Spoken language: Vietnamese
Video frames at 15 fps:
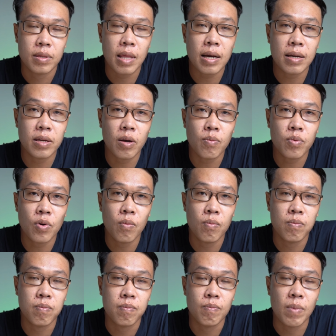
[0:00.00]
tắt chống
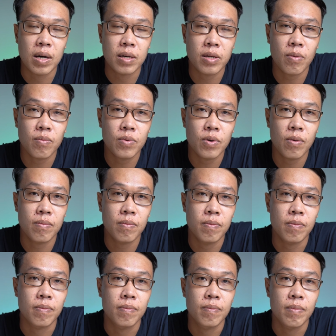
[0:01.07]
rung, bật chống
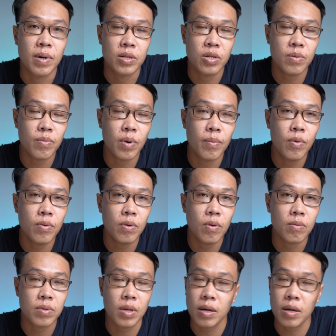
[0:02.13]
rung, bật super mode luôn,